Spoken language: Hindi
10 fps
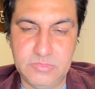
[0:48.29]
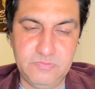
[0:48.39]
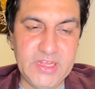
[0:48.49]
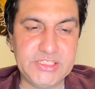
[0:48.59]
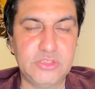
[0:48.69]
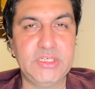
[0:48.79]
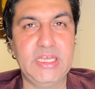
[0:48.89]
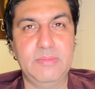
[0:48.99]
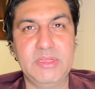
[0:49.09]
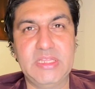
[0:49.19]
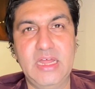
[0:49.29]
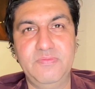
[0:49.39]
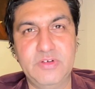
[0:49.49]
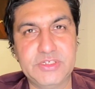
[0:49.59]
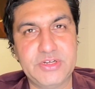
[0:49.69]
वैसे तो ये
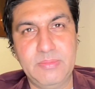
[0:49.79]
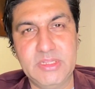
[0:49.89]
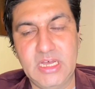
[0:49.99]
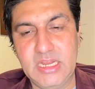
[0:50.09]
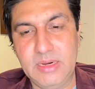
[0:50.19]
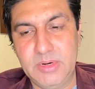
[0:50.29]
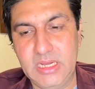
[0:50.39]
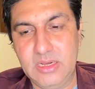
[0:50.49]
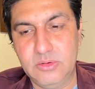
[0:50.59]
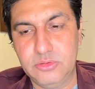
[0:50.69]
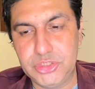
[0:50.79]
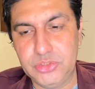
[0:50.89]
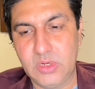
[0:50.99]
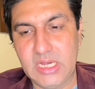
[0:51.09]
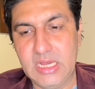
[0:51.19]
रमदान फर्स्ट रमदान है बड़ा
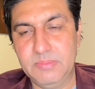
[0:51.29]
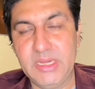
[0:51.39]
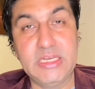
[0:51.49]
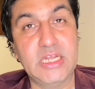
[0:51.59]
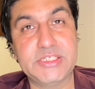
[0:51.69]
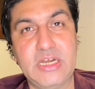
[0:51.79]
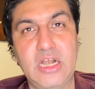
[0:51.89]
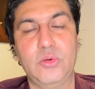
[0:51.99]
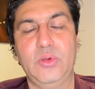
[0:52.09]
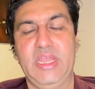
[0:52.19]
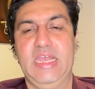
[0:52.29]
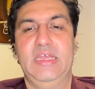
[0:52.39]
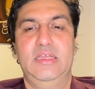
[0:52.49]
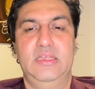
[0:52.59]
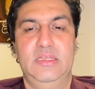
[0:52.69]
खुशियों का महीना स्टार्ट हो गया
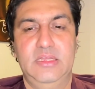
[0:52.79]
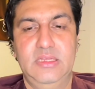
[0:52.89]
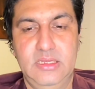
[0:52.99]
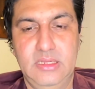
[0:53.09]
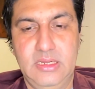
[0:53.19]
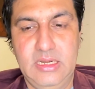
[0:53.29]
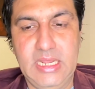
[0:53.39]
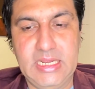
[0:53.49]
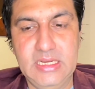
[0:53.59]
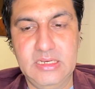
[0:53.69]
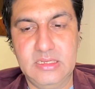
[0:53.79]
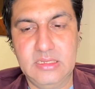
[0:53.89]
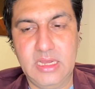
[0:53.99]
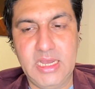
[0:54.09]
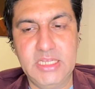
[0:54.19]
है लेकिन
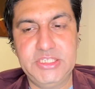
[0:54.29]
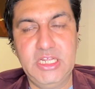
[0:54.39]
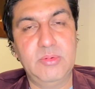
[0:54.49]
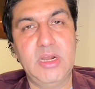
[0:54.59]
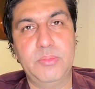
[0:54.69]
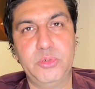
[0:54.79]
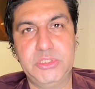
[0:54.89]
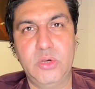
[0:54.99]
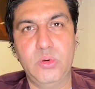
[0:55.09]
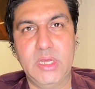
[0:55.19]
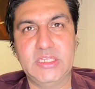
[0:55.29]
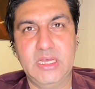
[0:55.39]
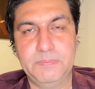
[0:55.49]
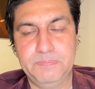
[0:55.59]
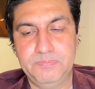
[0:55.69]
आज दिल बड़ा भुजा हुआ
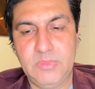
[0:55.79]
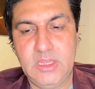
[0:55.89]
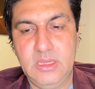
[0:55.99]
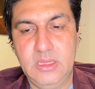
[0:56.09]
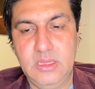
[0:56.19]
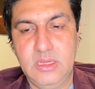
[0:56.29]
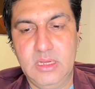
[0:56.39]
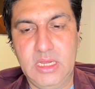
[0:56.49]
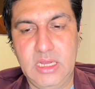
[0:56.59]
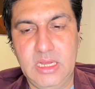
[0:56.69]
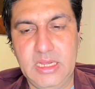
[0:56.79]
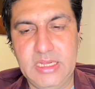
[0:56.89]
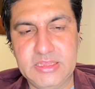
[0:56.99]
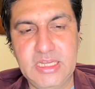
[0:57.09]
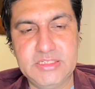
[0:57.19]
था आ,
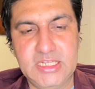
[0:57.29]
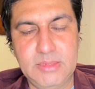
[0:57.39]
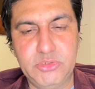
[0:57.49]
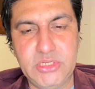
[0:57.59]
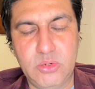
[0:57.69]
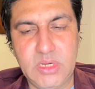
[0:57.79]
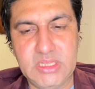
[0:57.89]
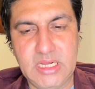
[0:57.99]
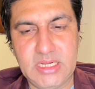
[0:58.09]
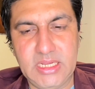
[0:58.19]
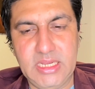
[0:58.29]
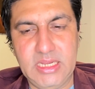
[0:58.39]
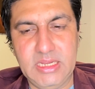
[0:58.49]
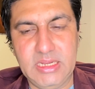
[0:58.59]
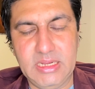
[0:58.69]
इतना ज्यादा बुझा हुआ था कि
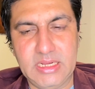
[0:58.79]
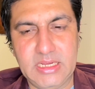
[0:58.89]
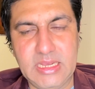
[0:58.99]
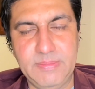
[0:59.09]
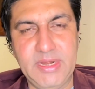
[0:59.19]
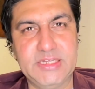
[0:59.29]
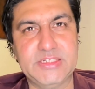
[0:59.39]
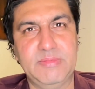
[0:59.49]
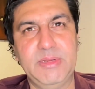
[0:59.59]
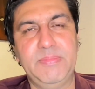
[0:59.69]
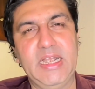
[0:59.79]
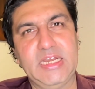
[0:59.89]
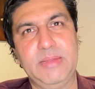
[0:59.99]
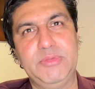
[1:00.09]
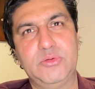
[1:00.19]
कैमरे के सामने
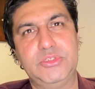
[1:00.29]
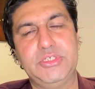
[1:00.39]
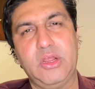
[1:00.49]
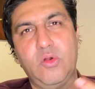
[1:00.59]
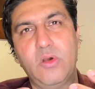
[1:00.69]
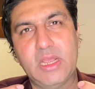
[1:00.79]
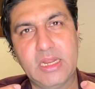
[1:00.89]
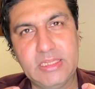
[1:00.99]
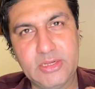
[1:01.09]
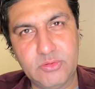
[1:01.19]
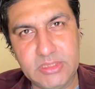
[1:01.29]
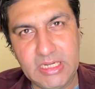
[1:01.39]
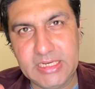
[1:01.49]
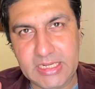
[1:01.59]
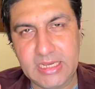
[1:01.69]
बैठ के भी कुछ रिकॉर्ड करने को
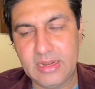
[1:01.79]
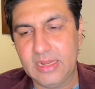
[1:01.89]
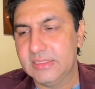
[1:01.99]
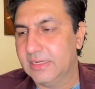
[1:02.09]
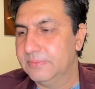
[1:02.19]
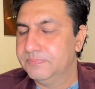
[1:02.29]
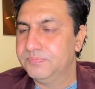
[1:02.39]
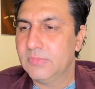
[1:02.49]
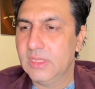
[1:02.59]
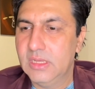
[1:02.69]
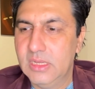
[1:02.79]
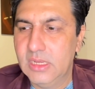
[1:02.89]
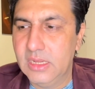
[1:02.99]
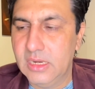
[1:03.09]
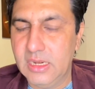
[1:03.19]
दिल ही नहीं कर रहा था
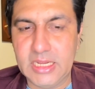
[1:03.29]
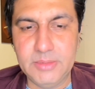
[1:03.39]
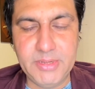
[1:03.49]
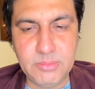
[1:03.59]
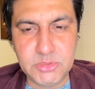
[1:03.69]
लेकिन फिर